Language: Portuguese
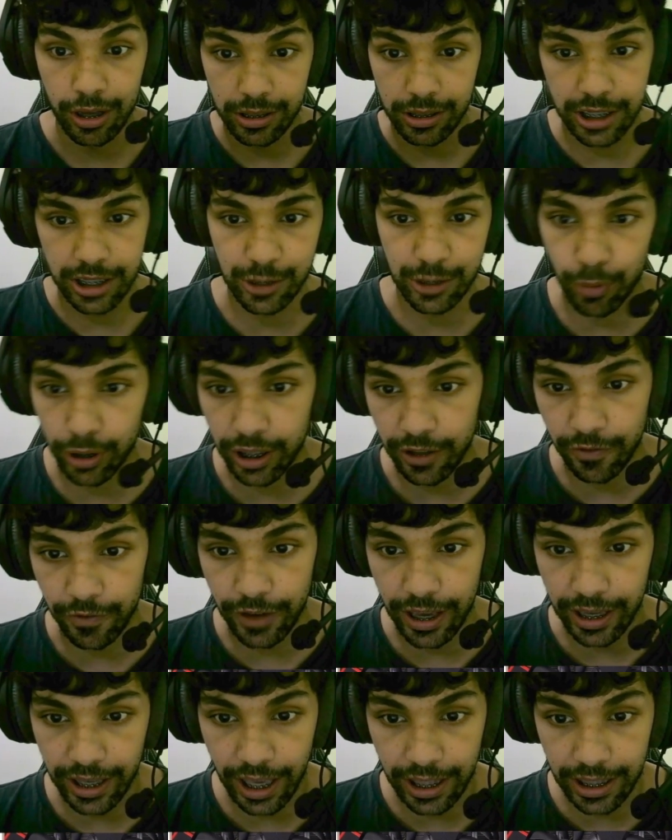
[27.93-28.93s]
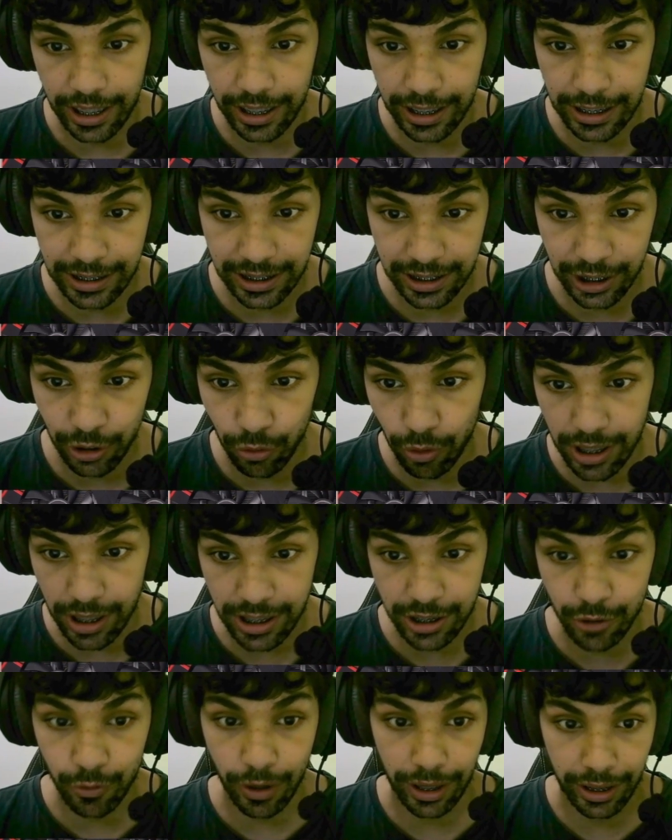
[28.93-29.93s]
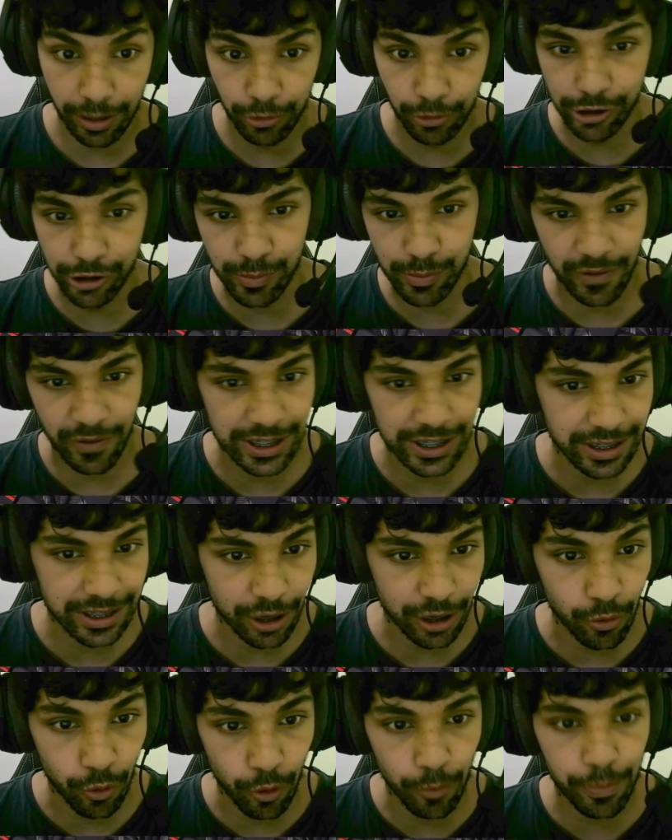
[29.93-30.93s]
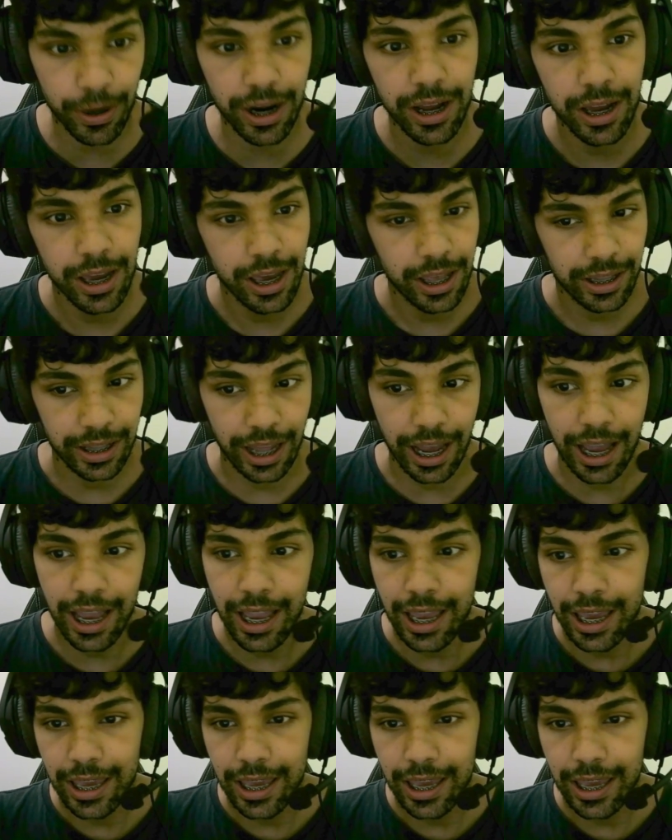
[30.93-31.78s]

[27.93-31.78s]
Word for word: Vocês podem ver que ainda tem 5 horas e 40 minutos para fazer essa compra, tá?